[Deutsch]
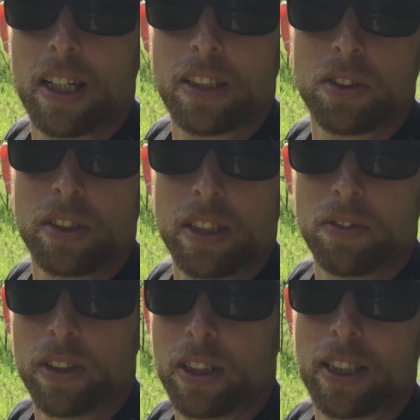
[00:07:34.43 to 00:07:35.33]
Also das
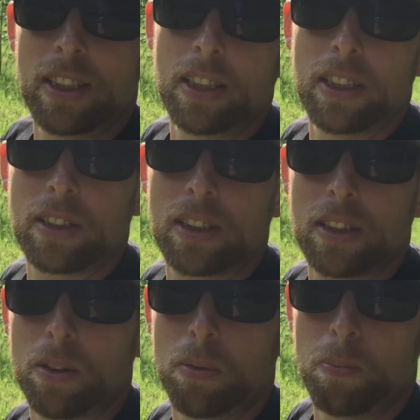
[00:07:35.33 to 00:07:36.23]
wird ein richtiges
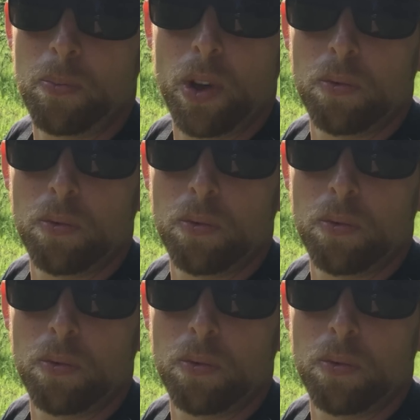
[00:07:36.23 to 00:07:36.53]
ähm,